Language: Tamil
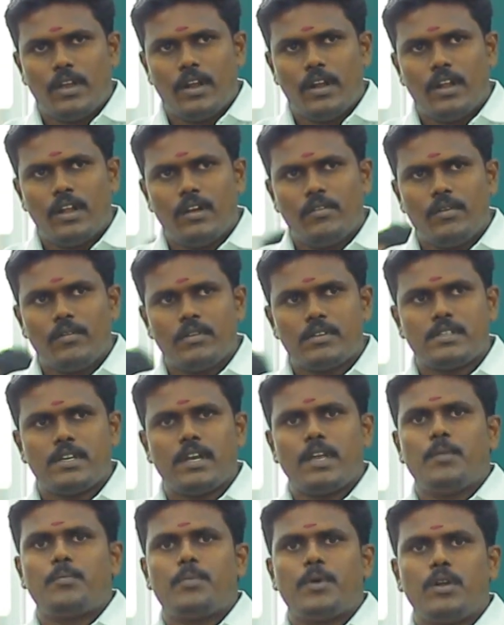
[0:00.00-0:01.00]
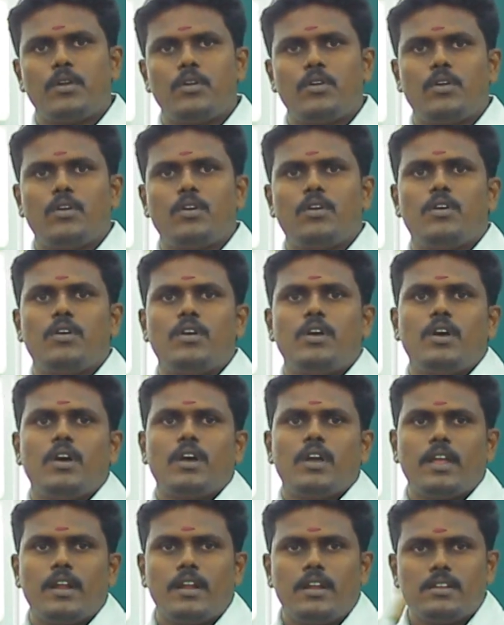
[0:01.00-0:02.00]
என்ன விவசாயம் பண்ணுறோம்
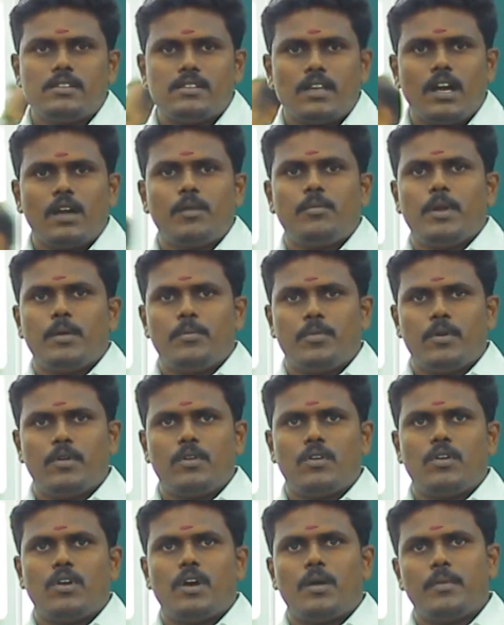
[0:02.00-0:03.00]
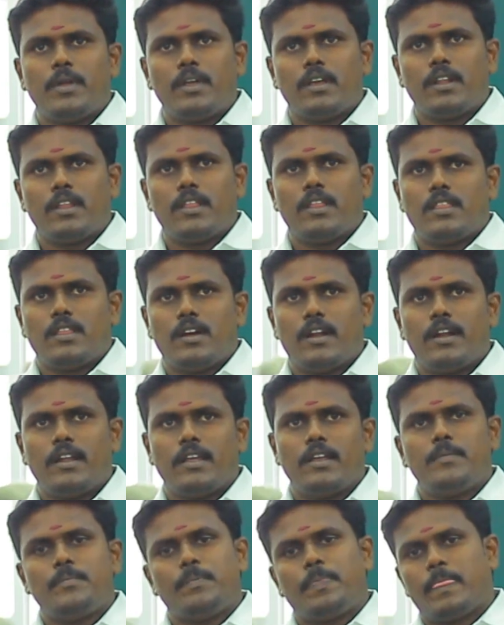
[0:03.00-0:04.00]
என்ன சாகுபடி பண்ணுறோம் அப்படிங்கிறத
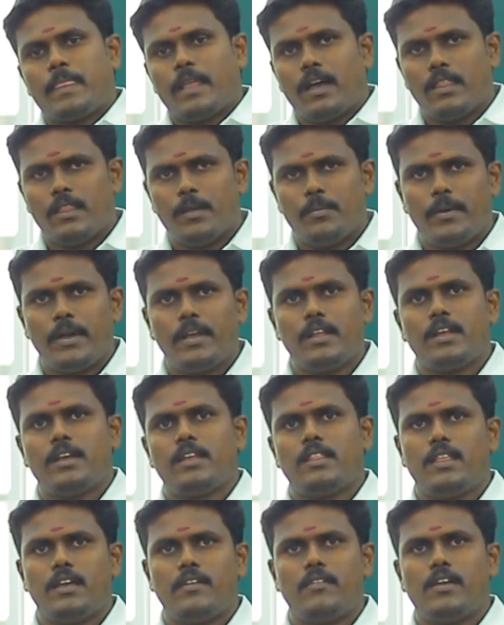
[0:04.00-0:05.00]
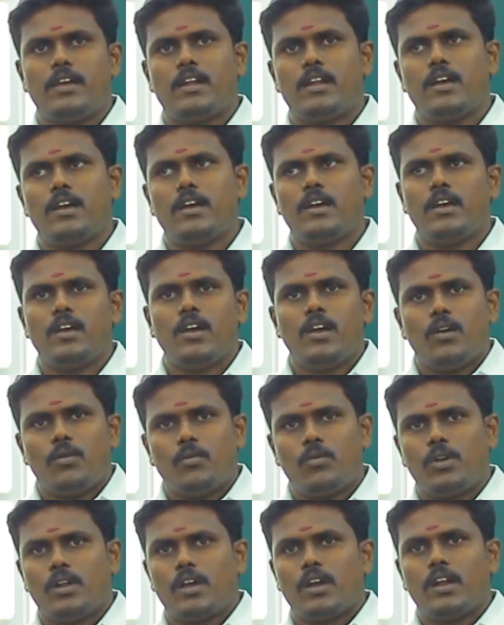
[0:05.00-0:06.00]
தாண்டி அந்த பயிருக்கு தேவையான
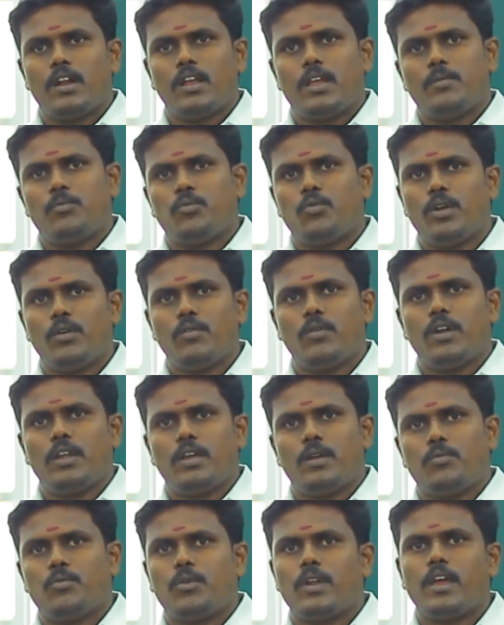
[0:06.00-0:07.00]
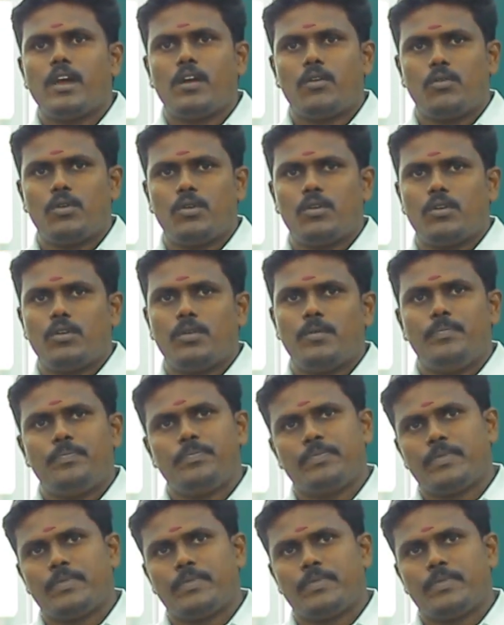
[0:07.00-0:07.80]
ஊட்டங்களையும் உணவுகளையும் முறையாக கொடுக்கணும்